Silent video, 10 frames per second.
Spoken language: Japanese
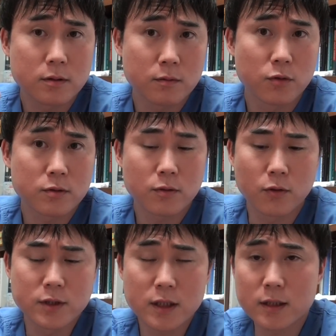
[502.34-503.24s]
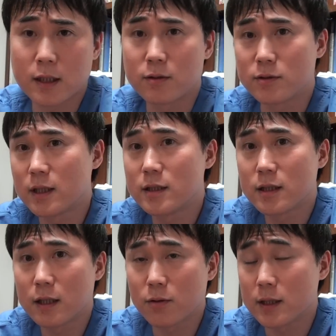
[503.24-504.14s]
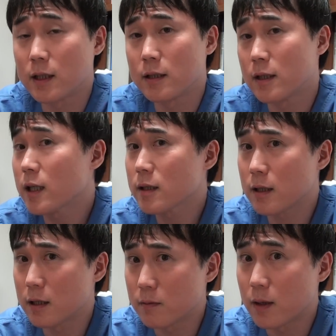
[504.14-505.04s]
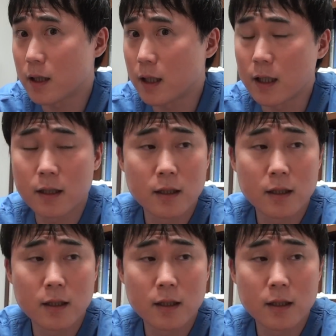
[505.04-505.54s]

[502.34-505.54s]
ものすごいおじいちゃんの先生とかじゃなければ。